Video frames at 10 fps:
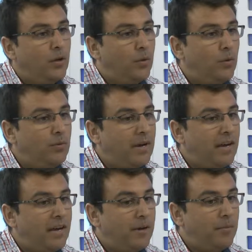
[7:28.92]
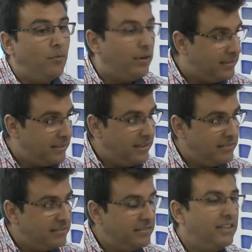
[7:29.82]
una muestra
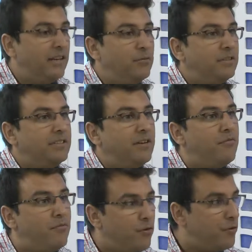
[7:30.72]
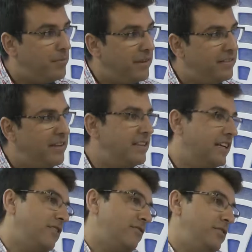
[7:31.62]
de nuestra forma de
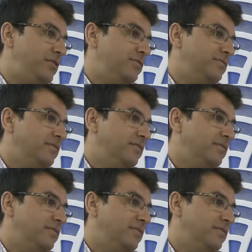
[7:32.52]
acercarnos a Dios,